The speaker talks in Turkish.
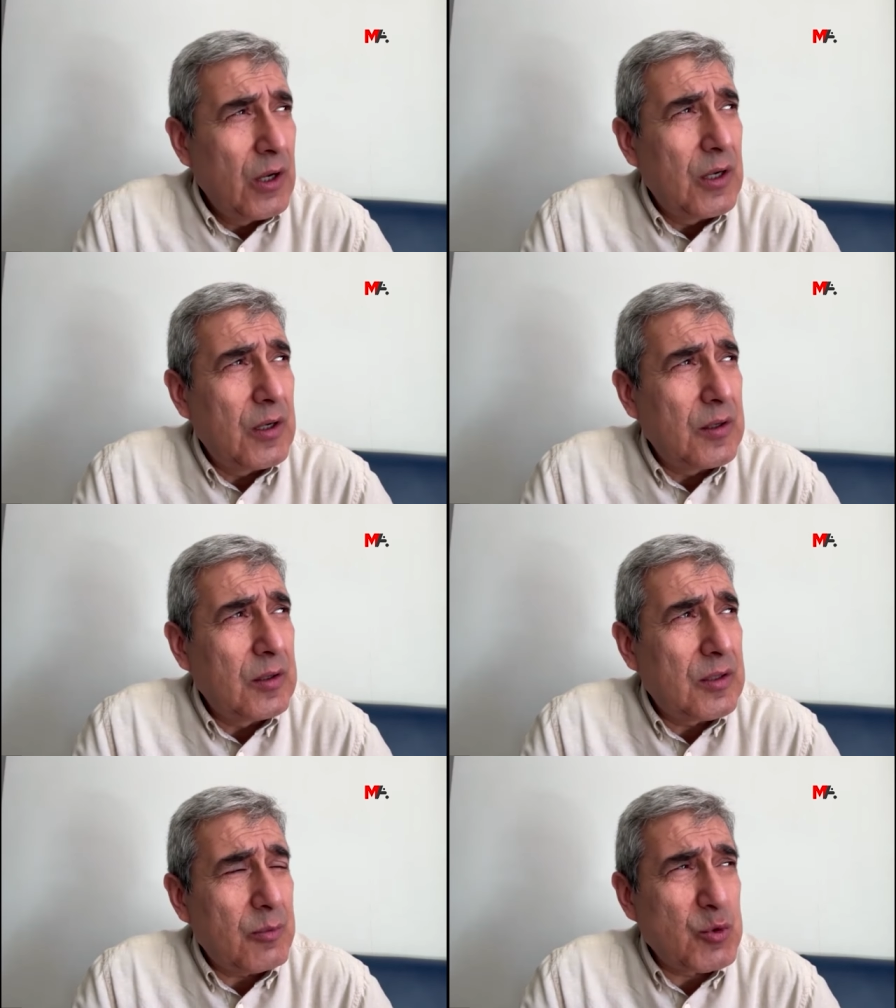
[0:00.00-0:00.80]
E,
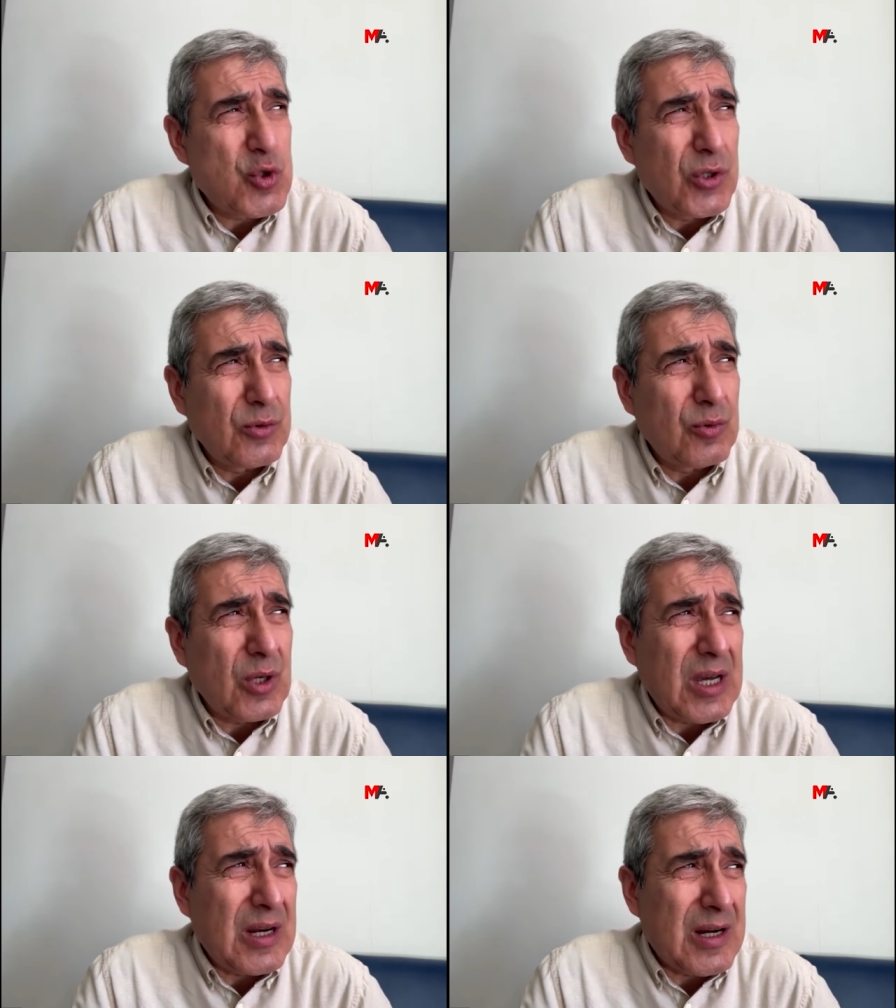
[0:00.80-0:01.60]
tabii son
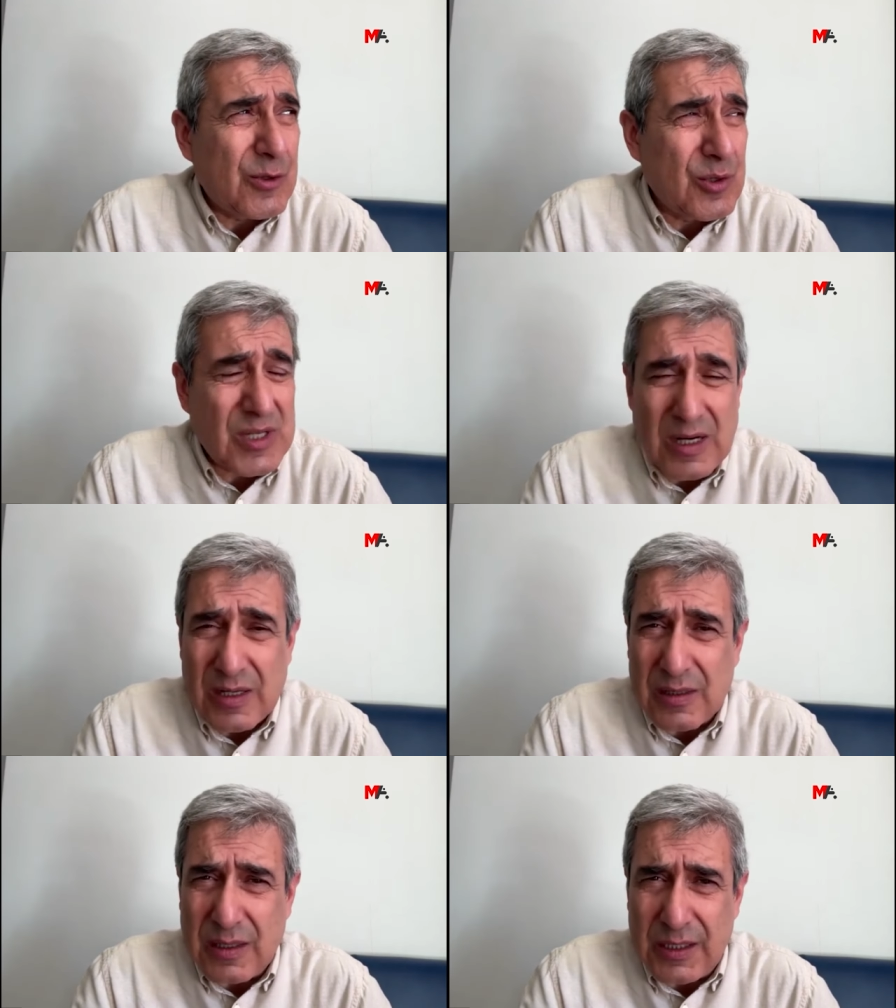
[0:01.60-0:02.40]
aylarda
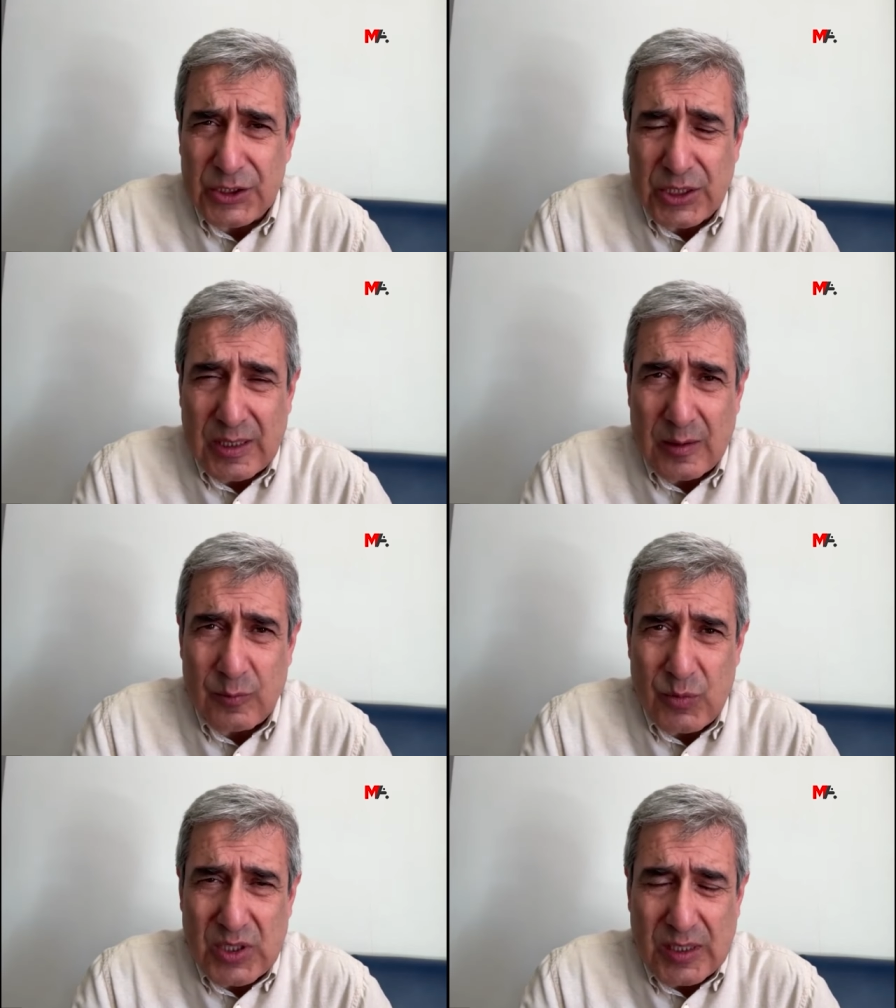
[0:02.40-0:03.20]
özellikle
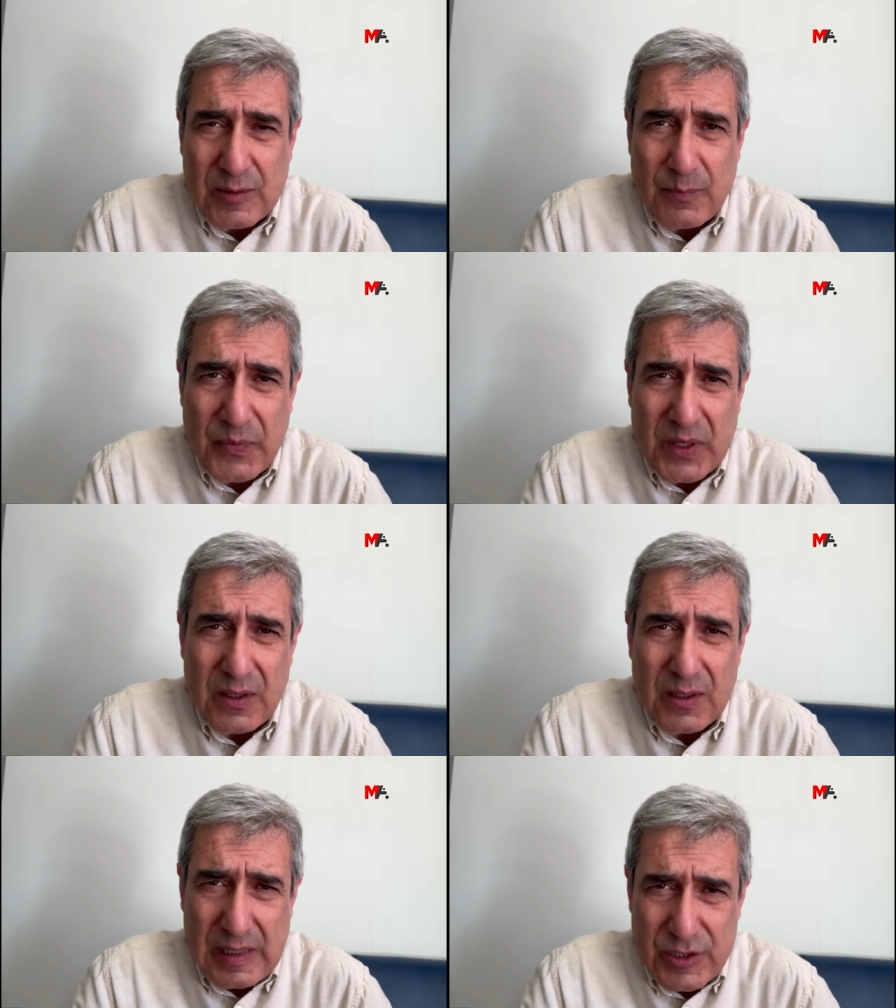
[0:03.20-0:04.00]
yaşanan bir takım
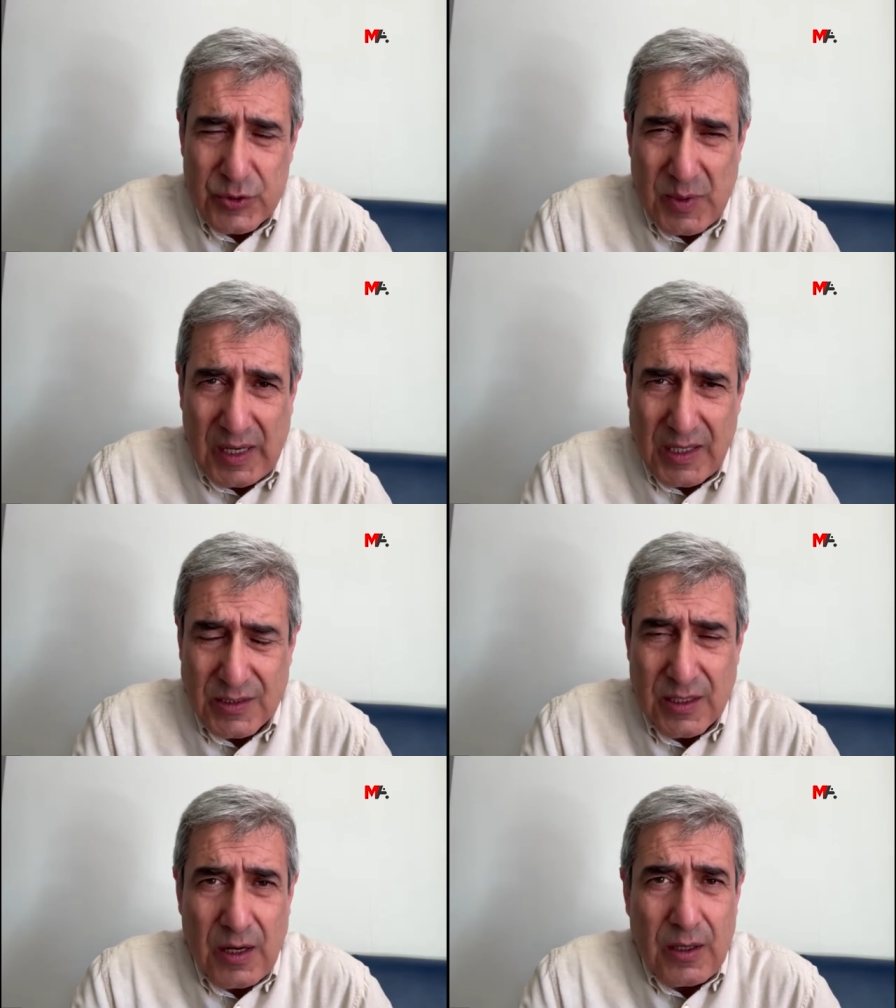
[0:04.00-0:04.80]
e,
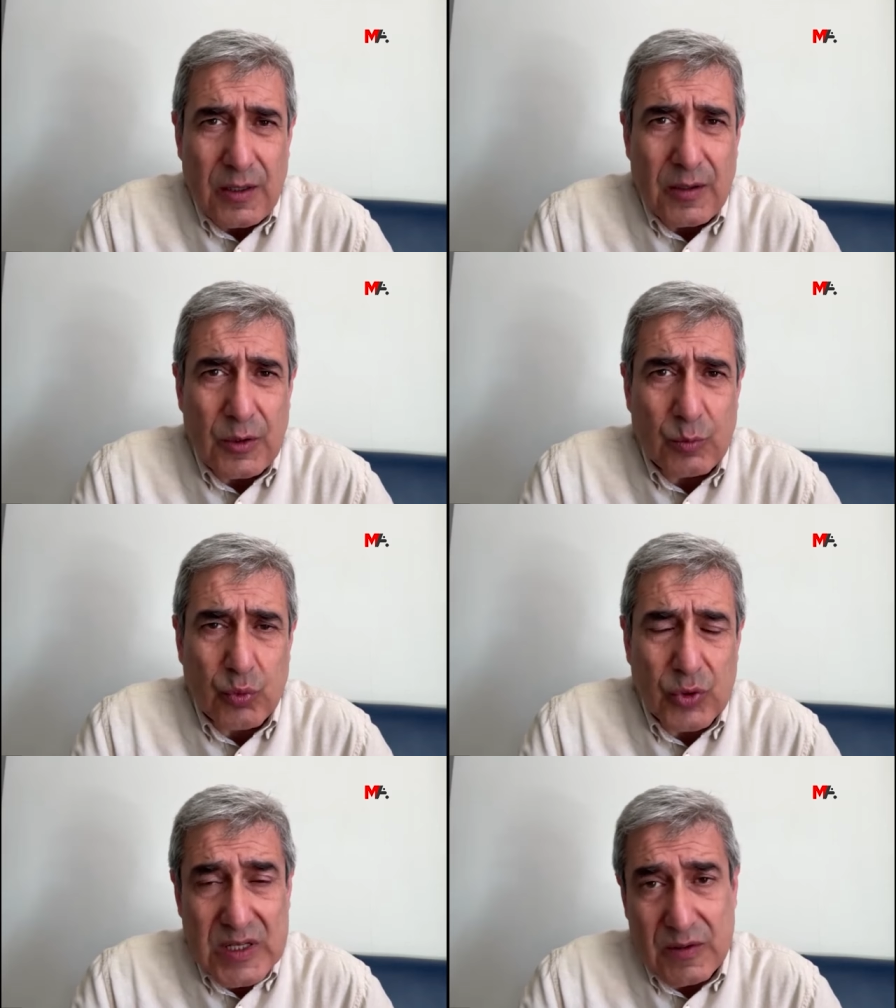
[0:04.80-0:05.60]
gelişmeler e,
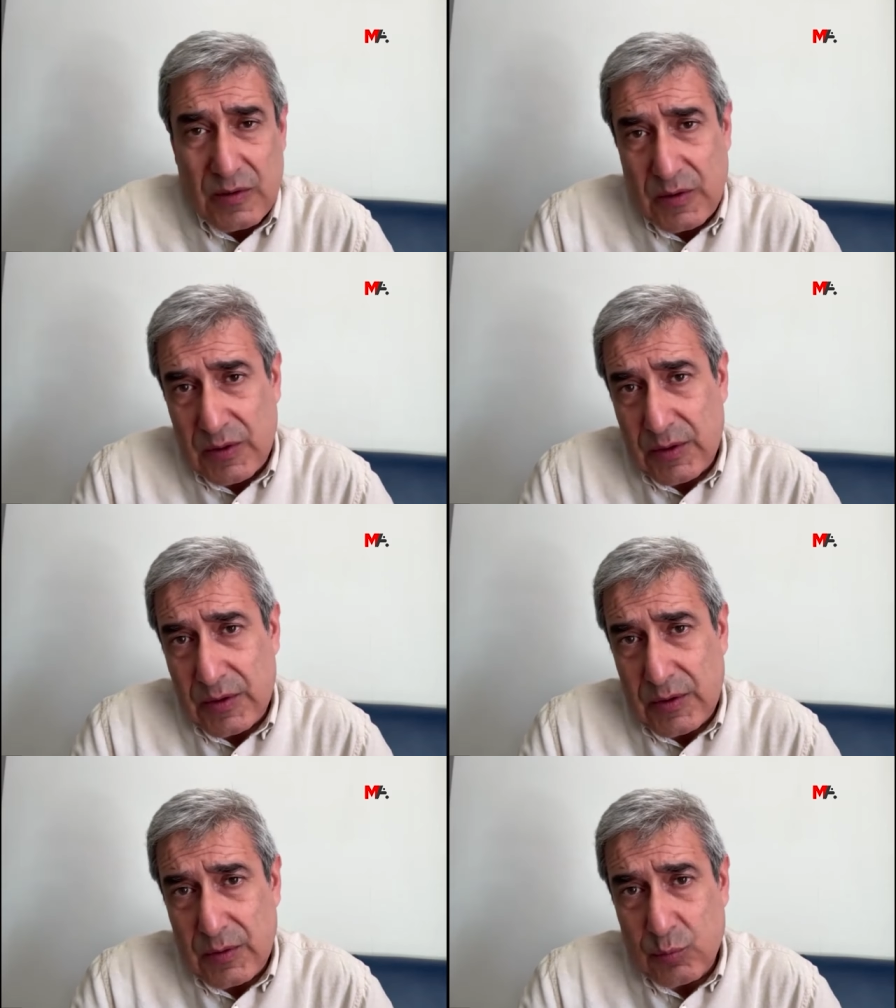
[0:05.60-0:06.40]
buna
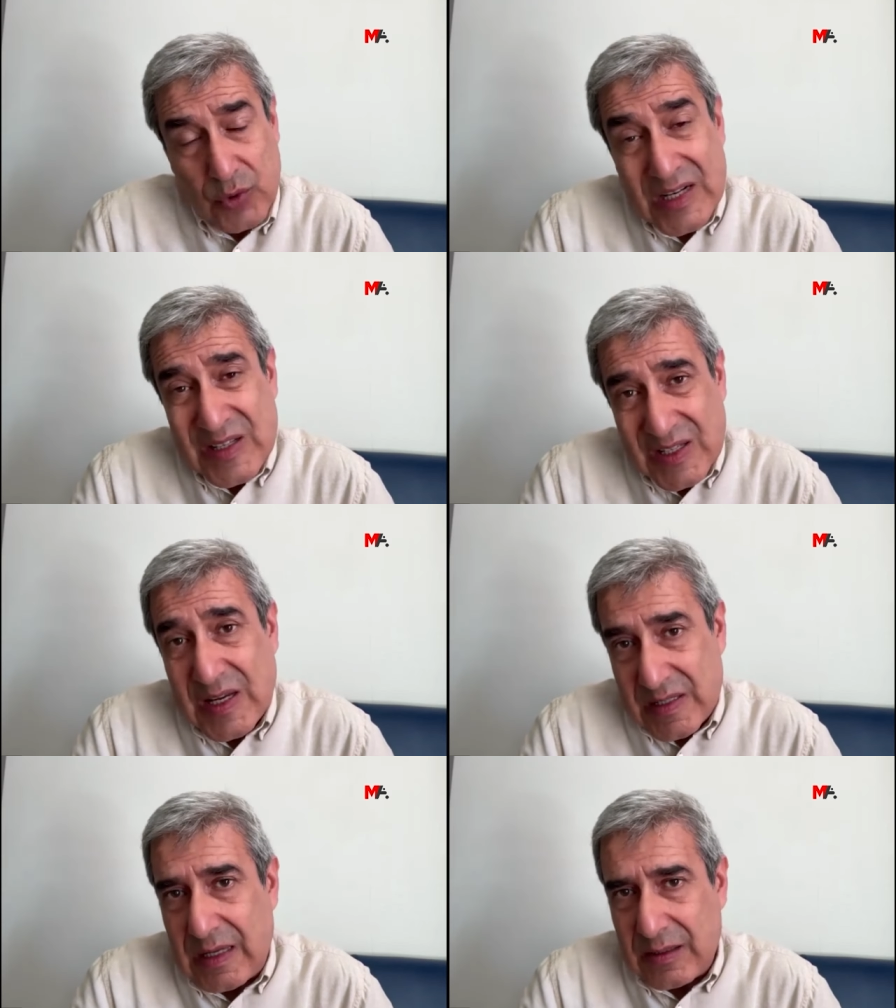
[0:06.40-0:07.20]
e, buna hız
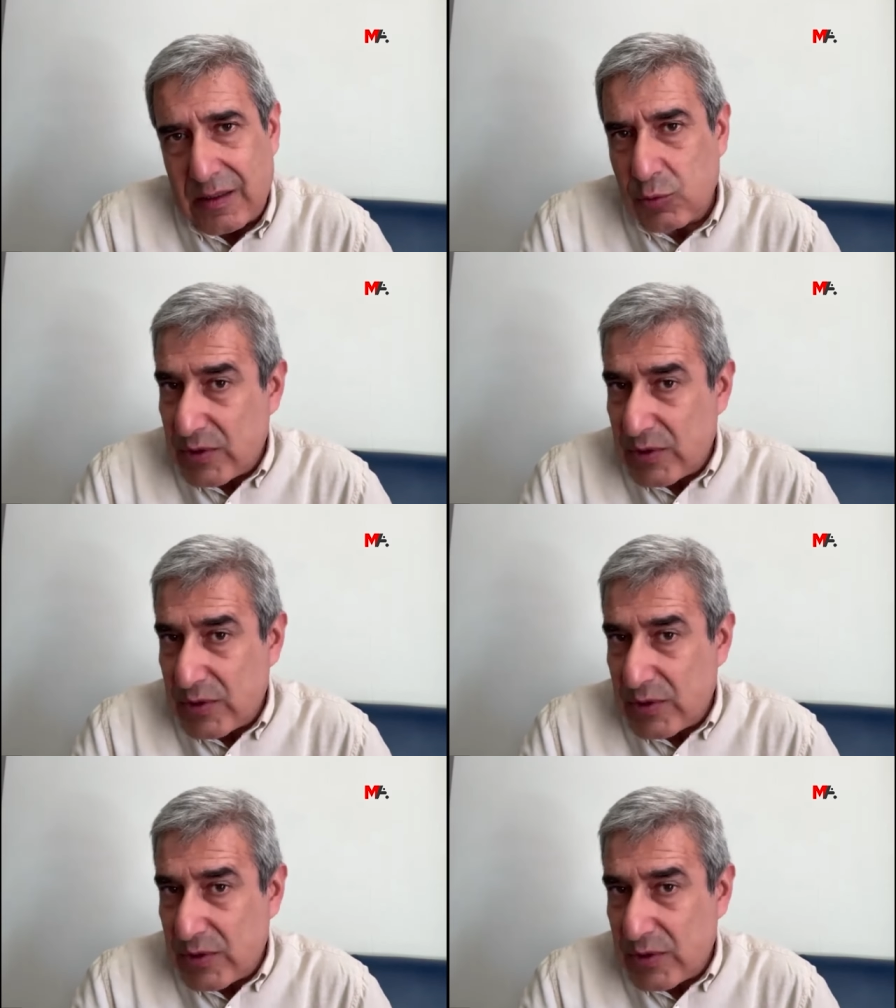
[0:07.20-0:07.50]
kazandırdı.